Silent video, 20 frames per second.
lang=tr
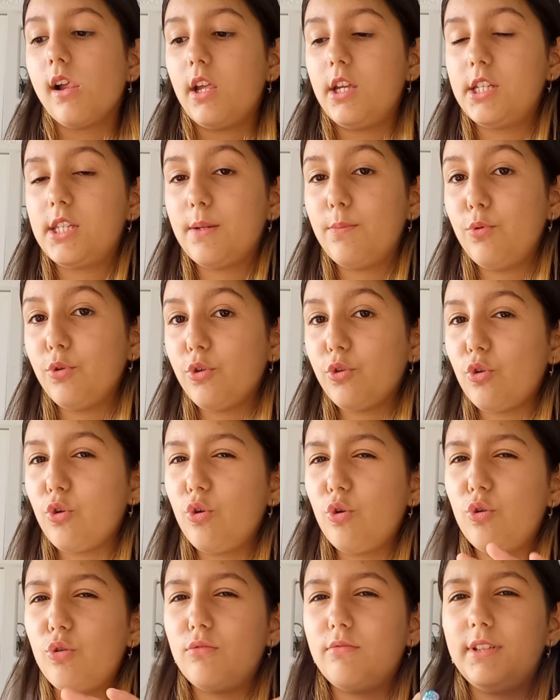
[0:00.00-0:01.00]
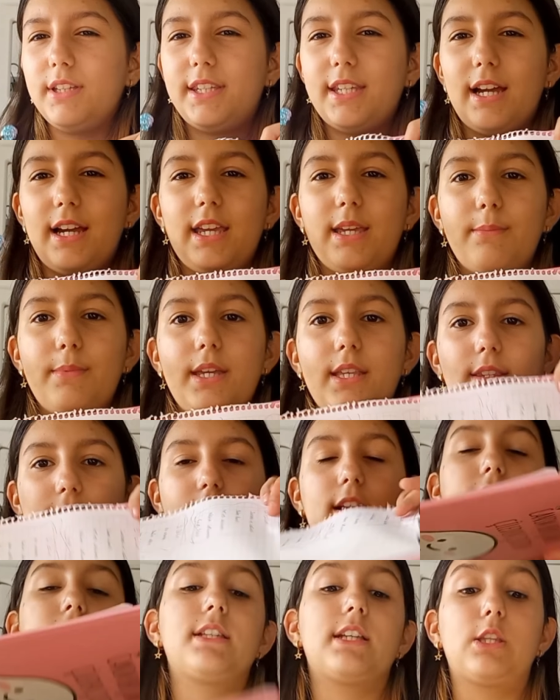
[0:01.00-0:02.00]
İşte bugün o hikayeme
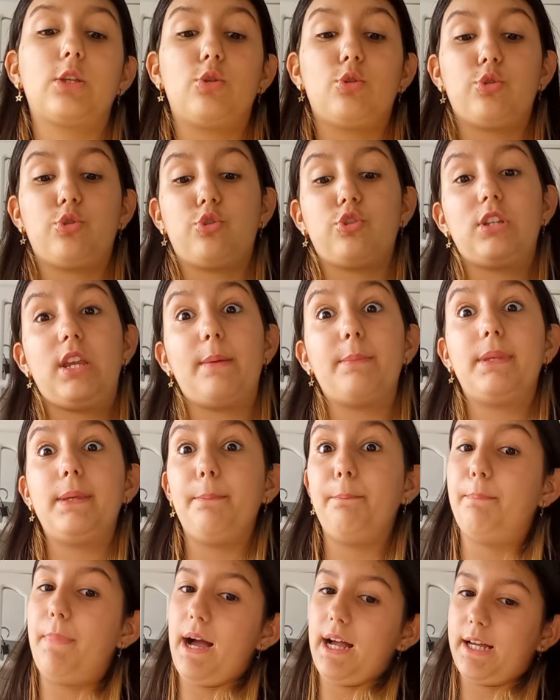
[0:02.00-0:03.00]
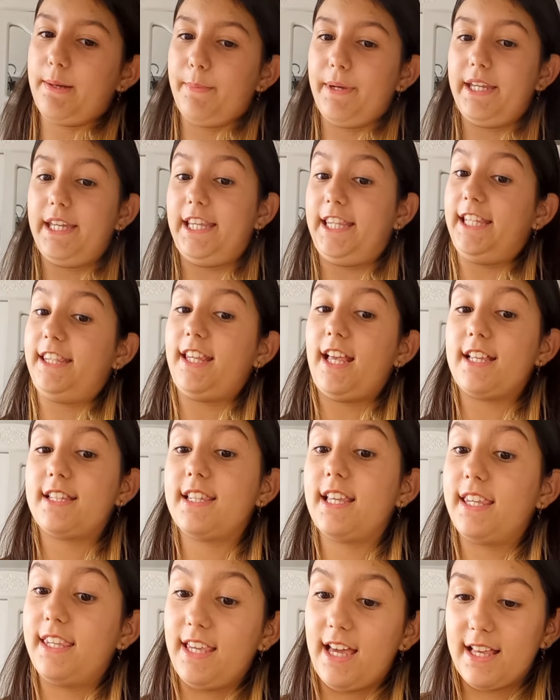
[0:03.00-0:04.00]
taslaklar oluşturacağım ki bakmayın. İki
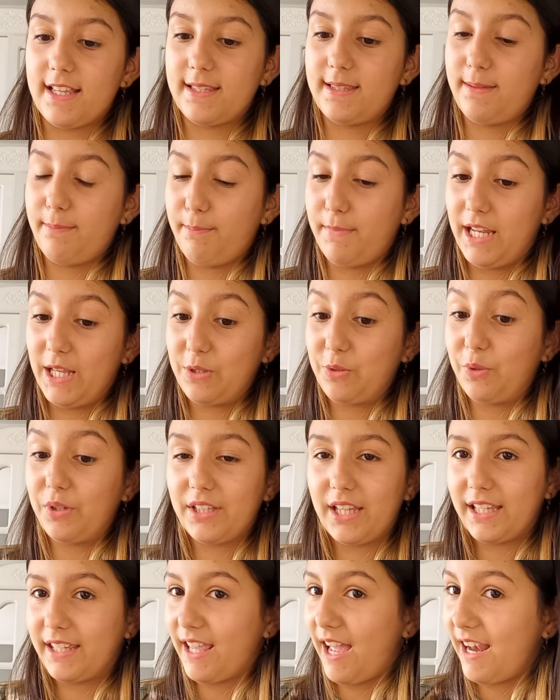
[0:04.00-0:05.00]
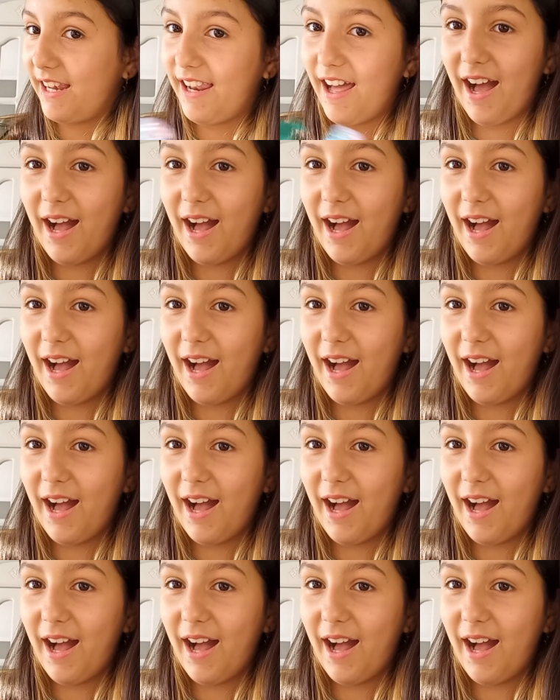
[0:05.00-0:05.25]
taslak yazdım bile. Sonradan geldi